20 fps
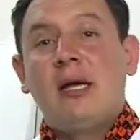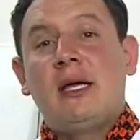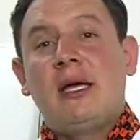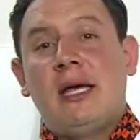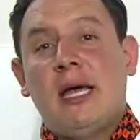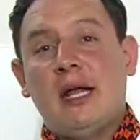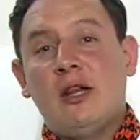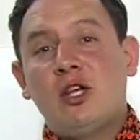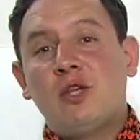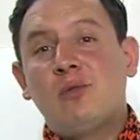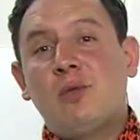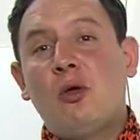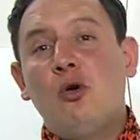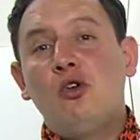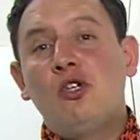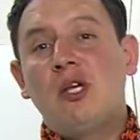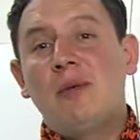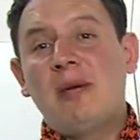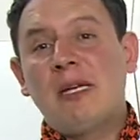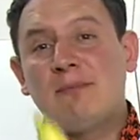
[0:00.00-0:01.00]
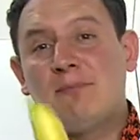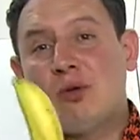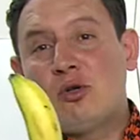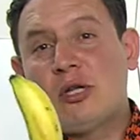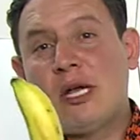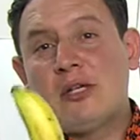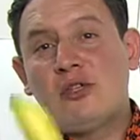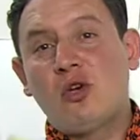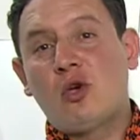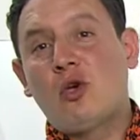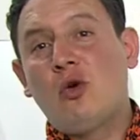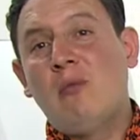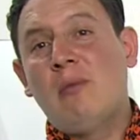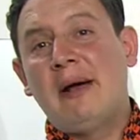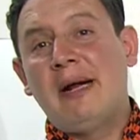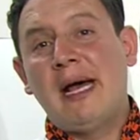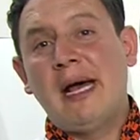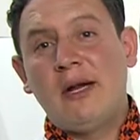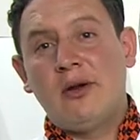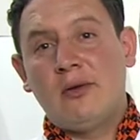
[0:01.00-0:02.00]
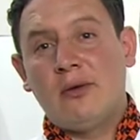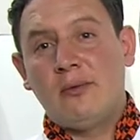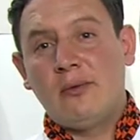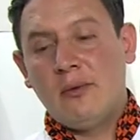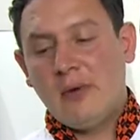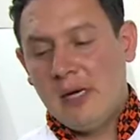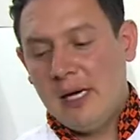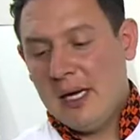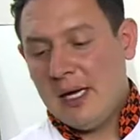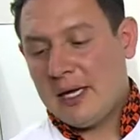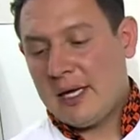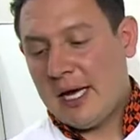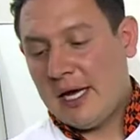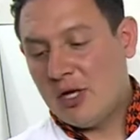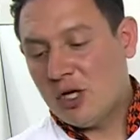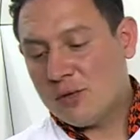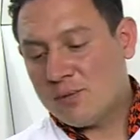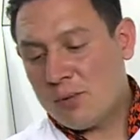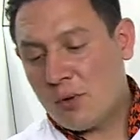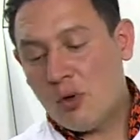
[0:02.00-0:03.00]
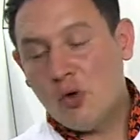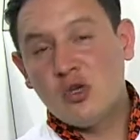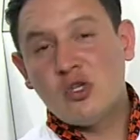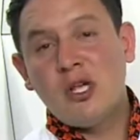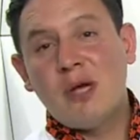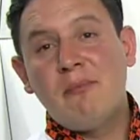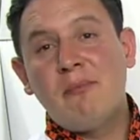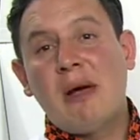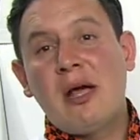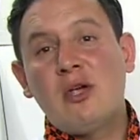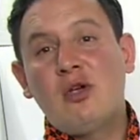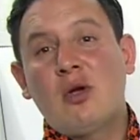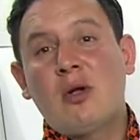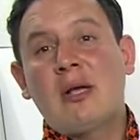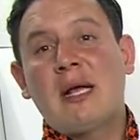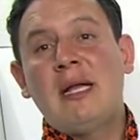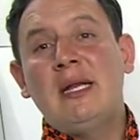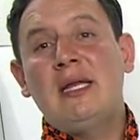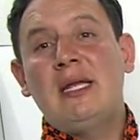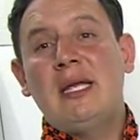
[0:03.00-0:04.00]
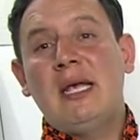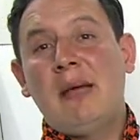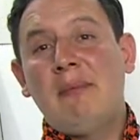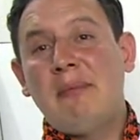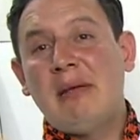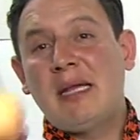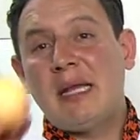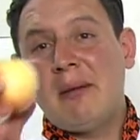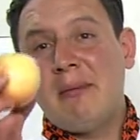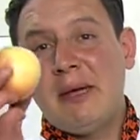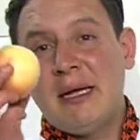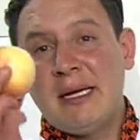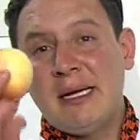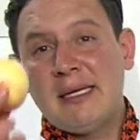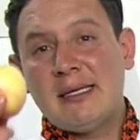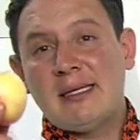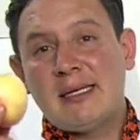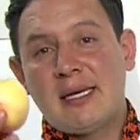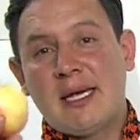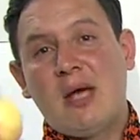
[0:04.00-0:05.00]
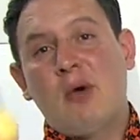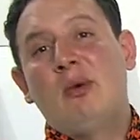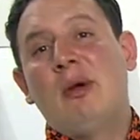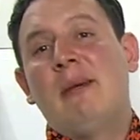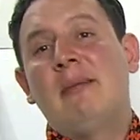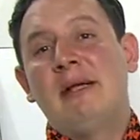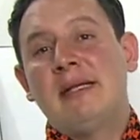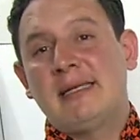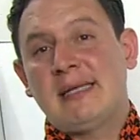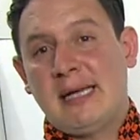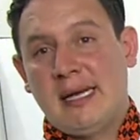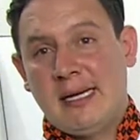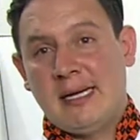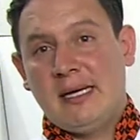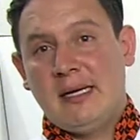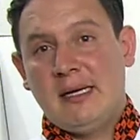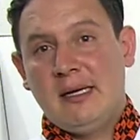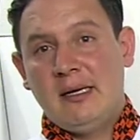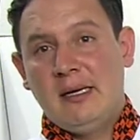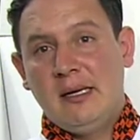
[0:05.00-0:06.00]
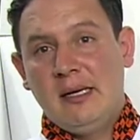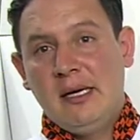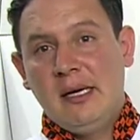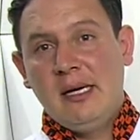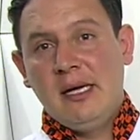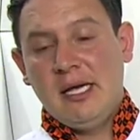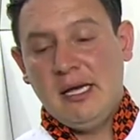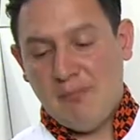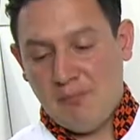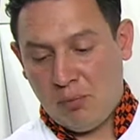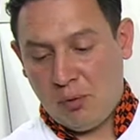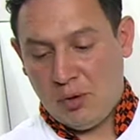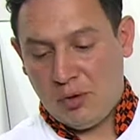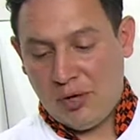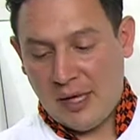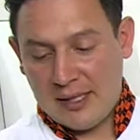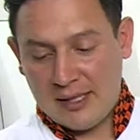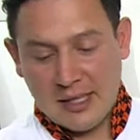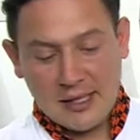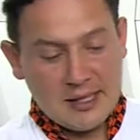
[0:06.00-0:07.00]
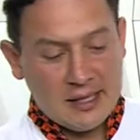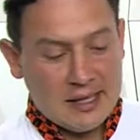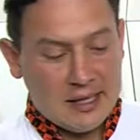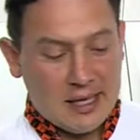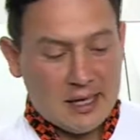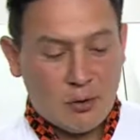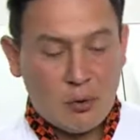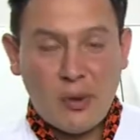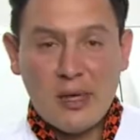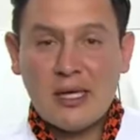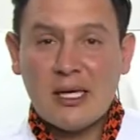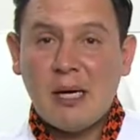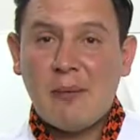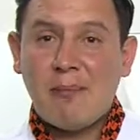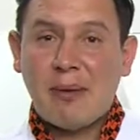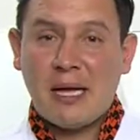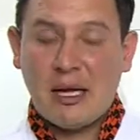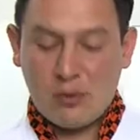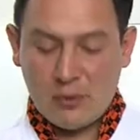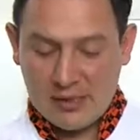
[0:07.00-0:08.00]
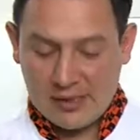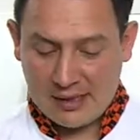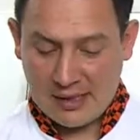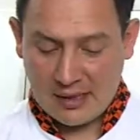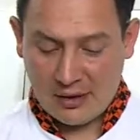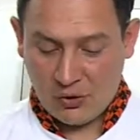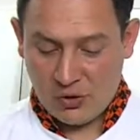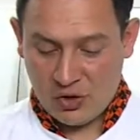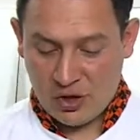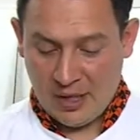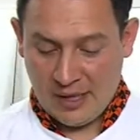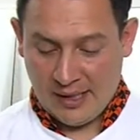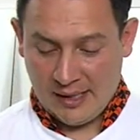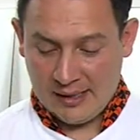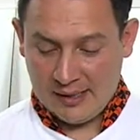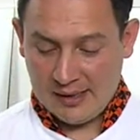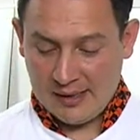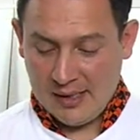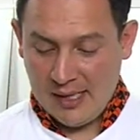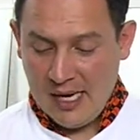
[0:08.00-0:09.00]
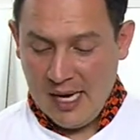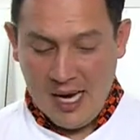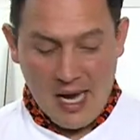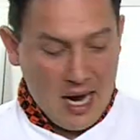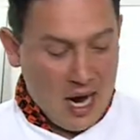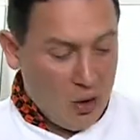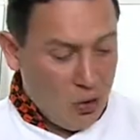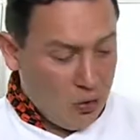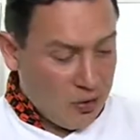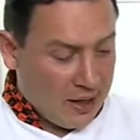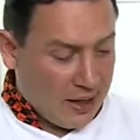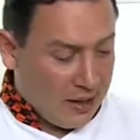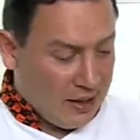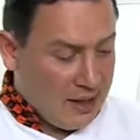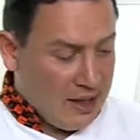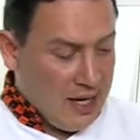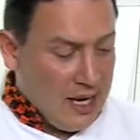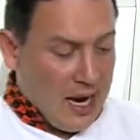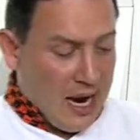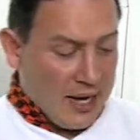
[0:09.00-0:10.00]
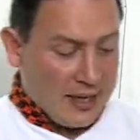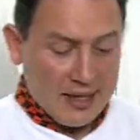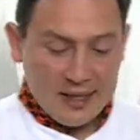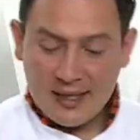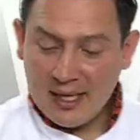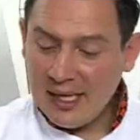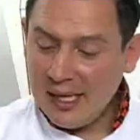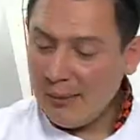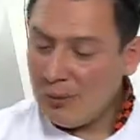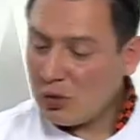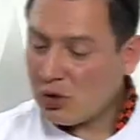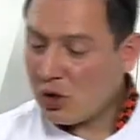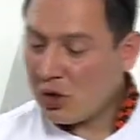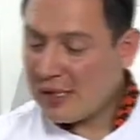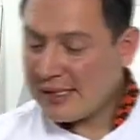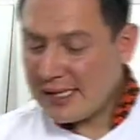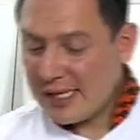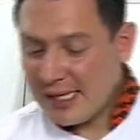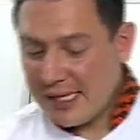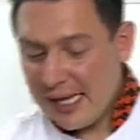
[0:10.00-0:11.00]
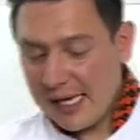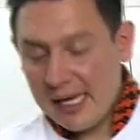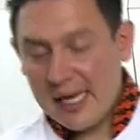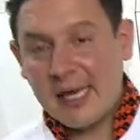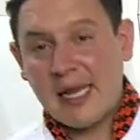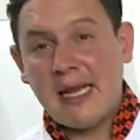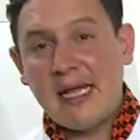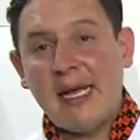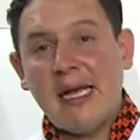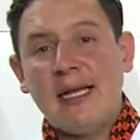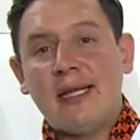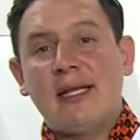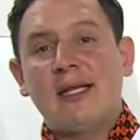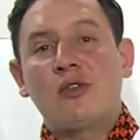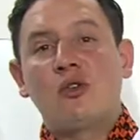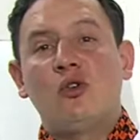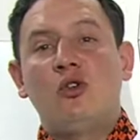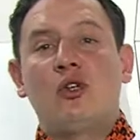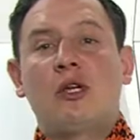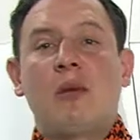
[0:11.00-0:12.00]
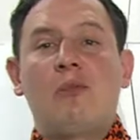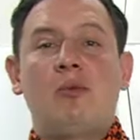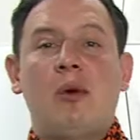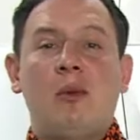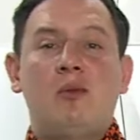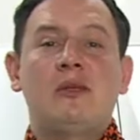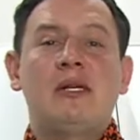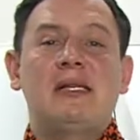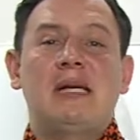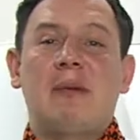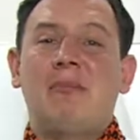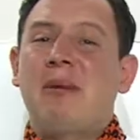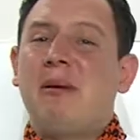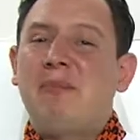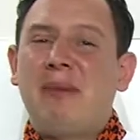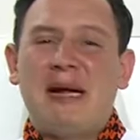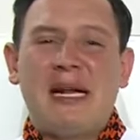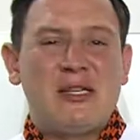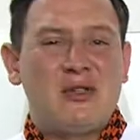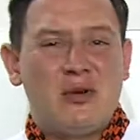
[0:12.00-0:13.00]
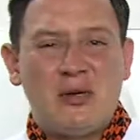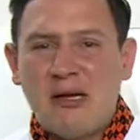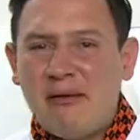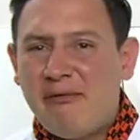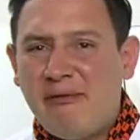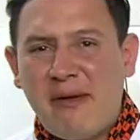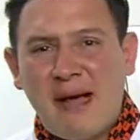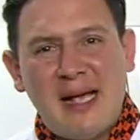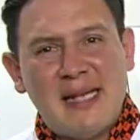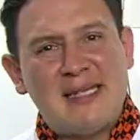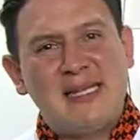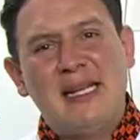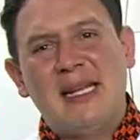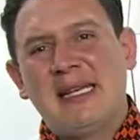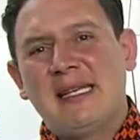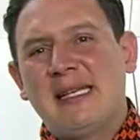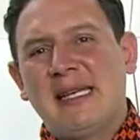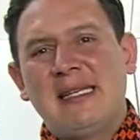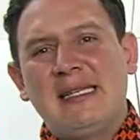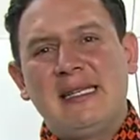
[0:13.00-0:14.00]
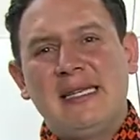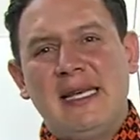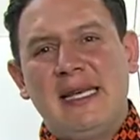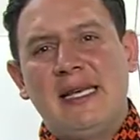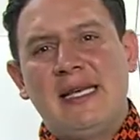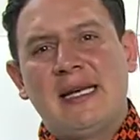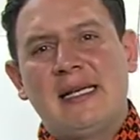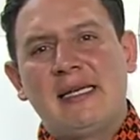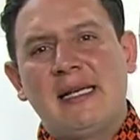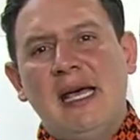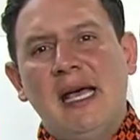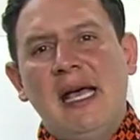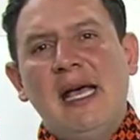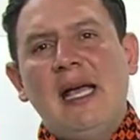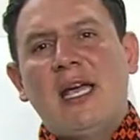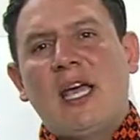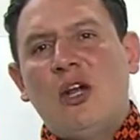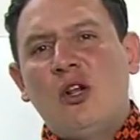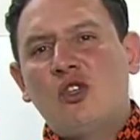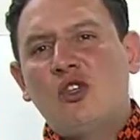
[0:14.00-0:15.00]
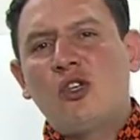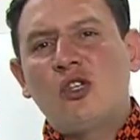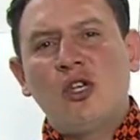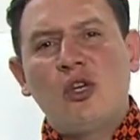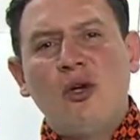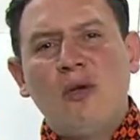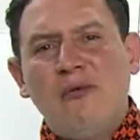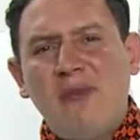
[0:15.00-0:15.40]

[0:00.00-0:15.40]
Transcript: ¿Quién nos produce más potasio que un banano? ¿Quién nos produce mayor cantidad en vitaminas que una manzana? Importante tener en cuenta para nuestras loncheras. Ahora, Aquí tenemos una serie de ingredientes con los que podemos hacer preparaciones fáciles, sencillas, que nuestros hijos